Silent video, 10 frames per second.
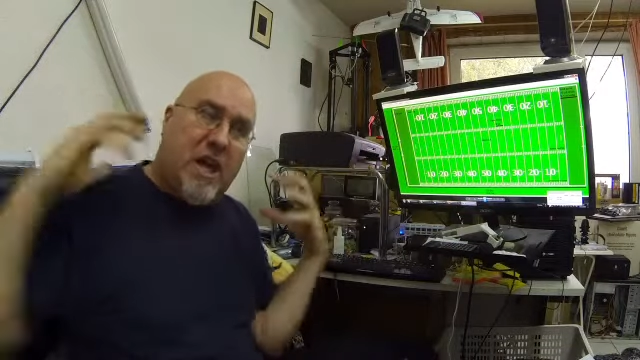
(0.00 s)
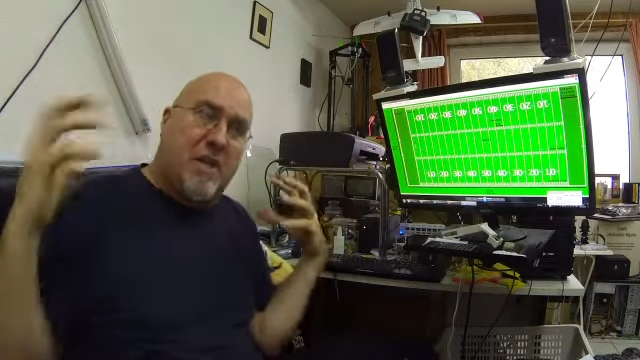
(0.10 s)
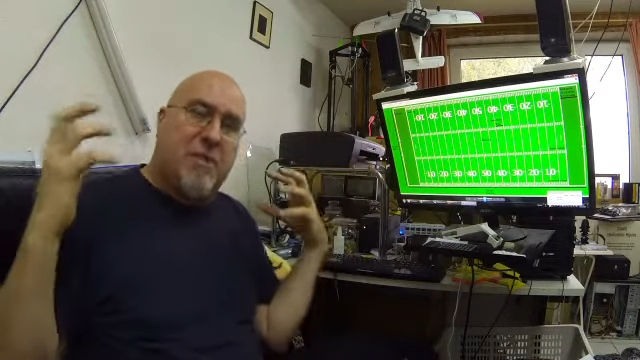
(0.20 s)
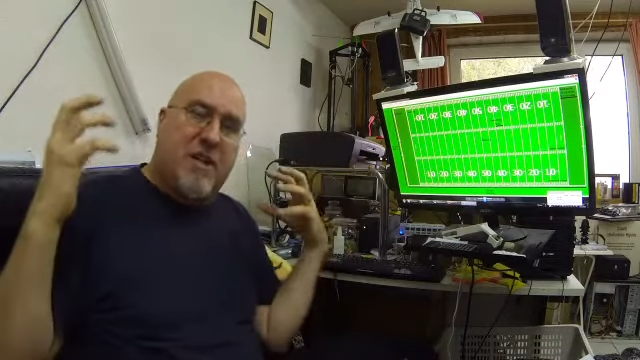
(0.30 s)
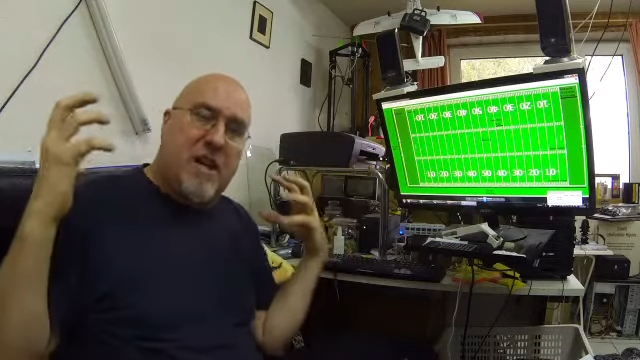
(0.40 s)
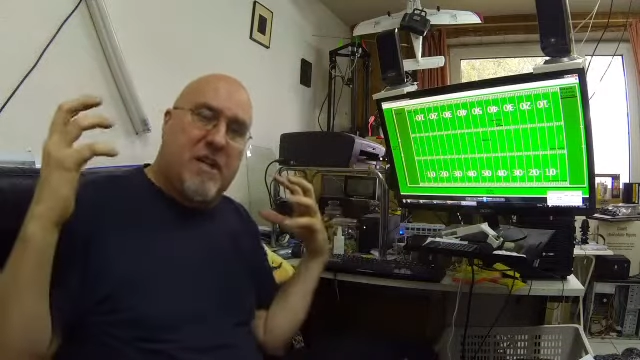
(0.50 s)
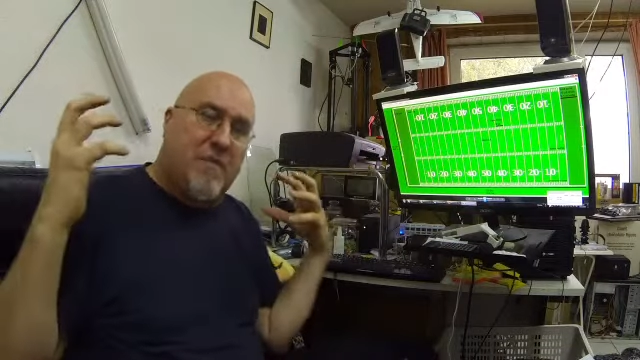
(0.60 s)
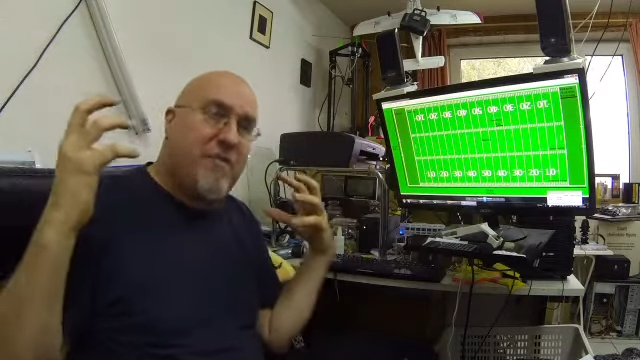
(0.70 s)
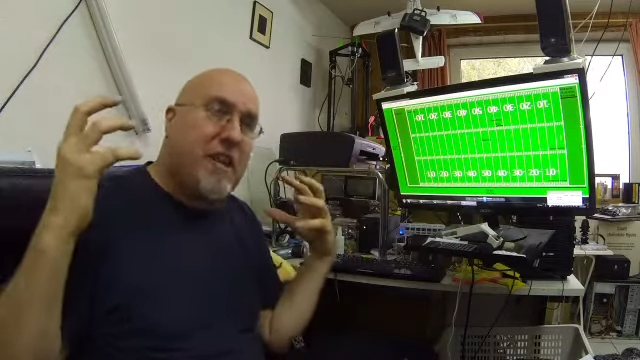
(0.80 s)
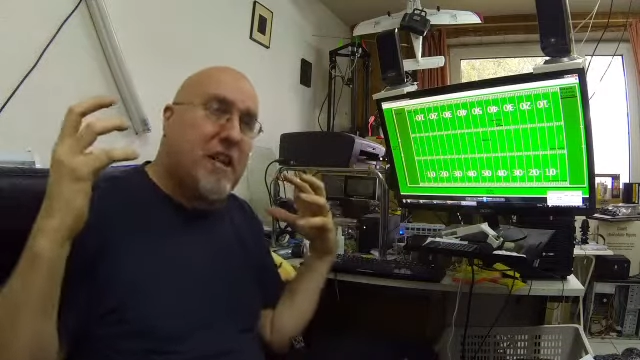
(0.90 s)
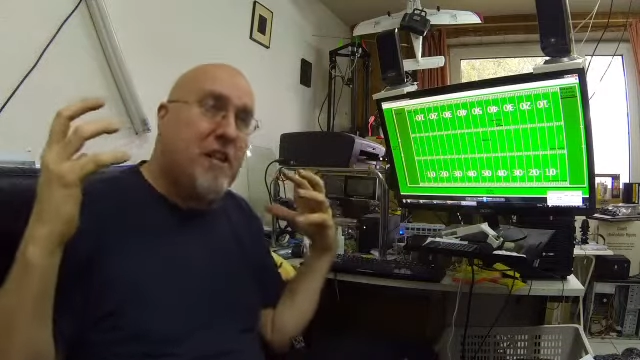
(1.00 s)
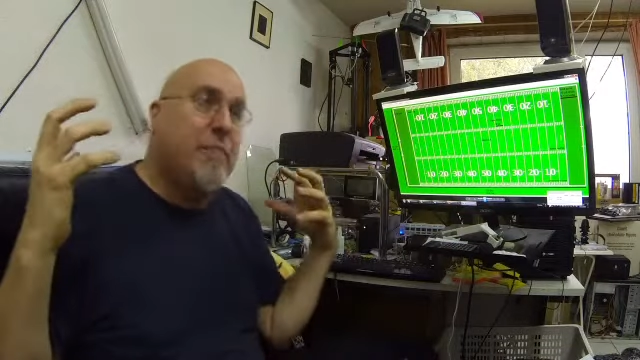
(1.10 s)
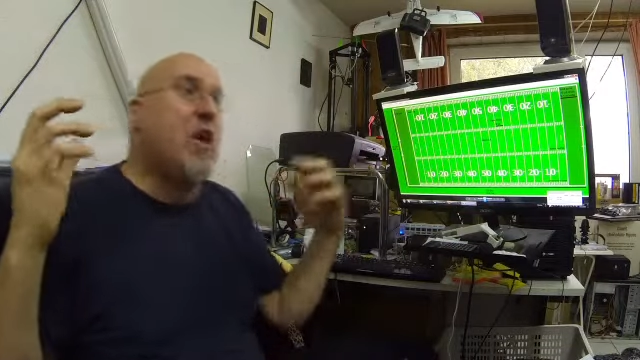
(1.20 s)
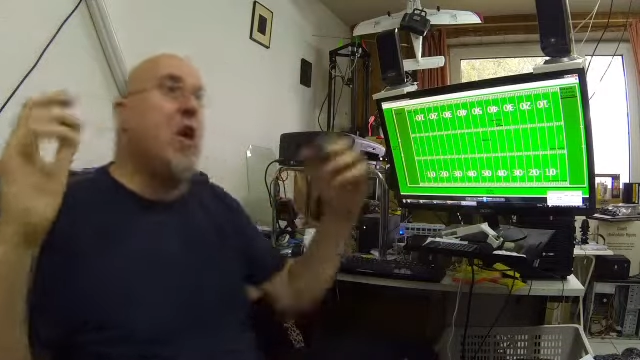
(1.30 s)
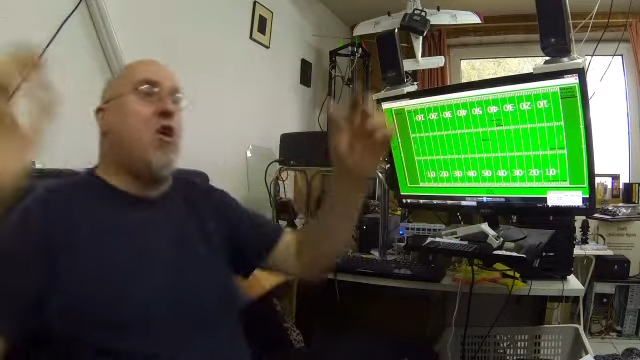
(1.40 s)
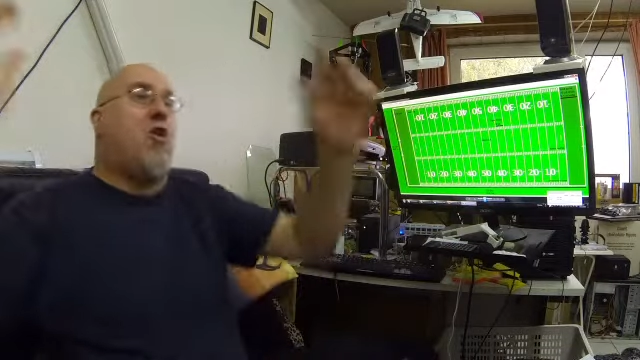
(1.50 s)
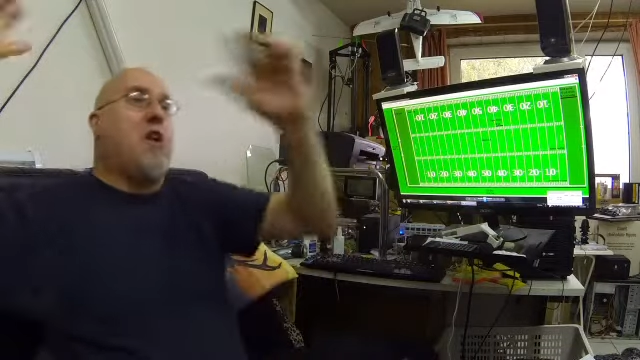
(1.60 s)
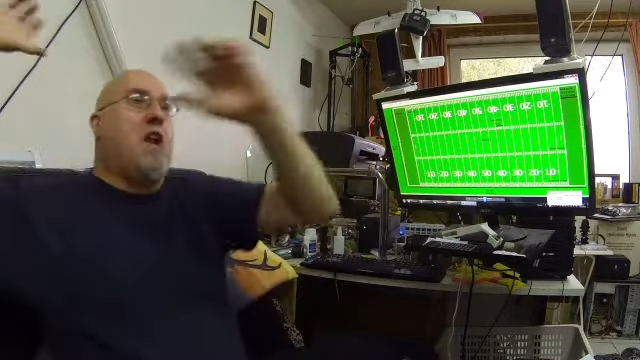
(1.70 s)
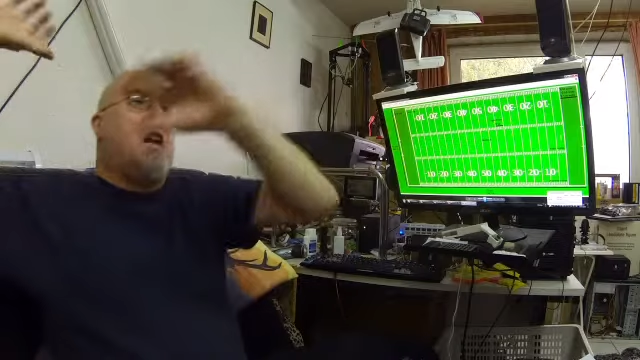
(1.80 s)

hat mich gleich am Wickel? und an